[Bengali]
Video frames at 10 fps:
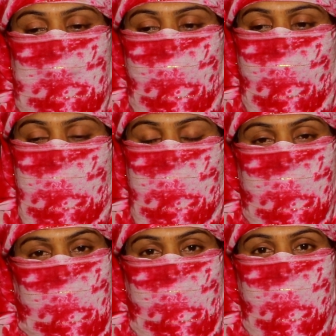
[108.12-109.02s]
তাই
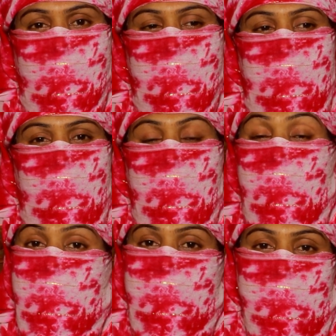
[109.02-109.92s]
আমরাতে গেল আবার
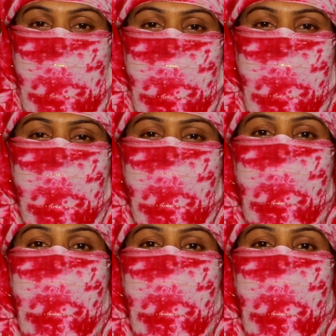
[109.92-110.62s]
আমি যাকে বিয়ে করছি